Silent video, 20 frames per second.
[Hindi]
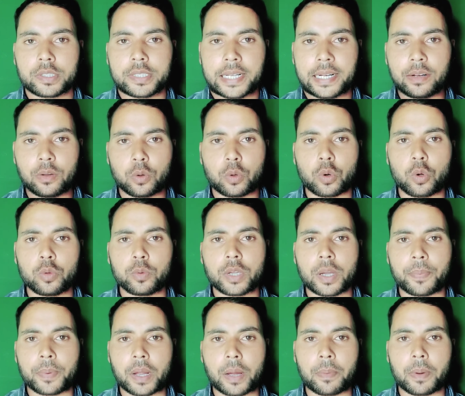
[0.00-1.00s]
चैनल ग्रोथ
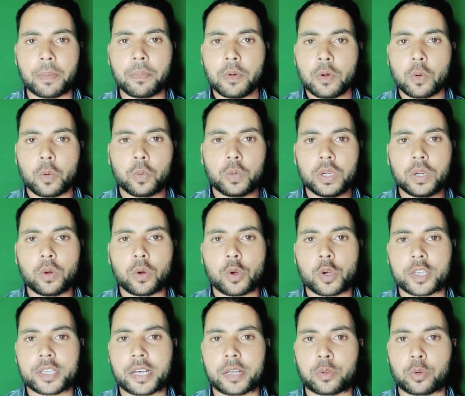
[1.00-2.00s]
का प्रॉब्लम उन्हीं
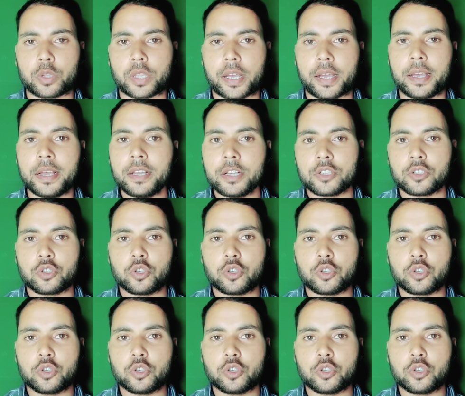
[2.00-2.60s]
लोगों के साथ होता है